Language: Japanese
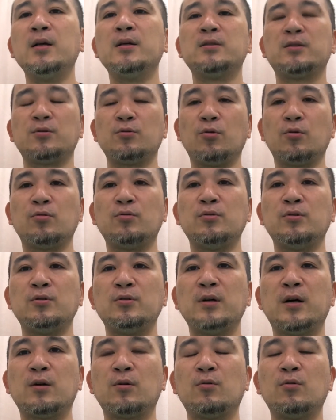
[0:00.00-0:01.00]
すごく
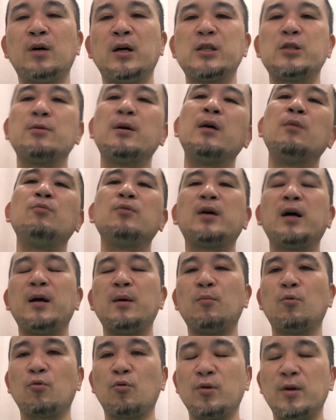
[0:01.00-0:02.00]
あの味わい深い
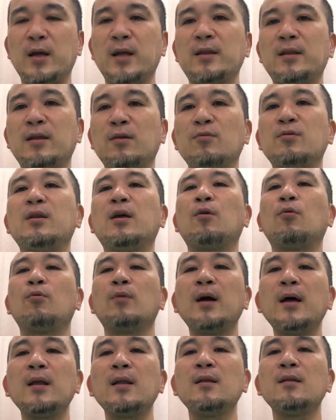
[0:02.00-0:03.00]
ものになってるんだろう
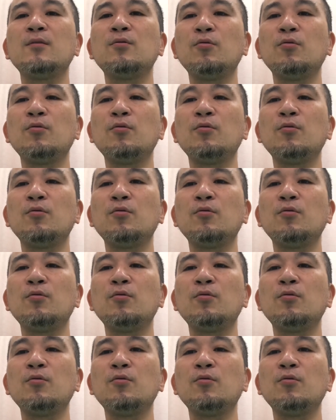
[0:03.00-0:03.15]
な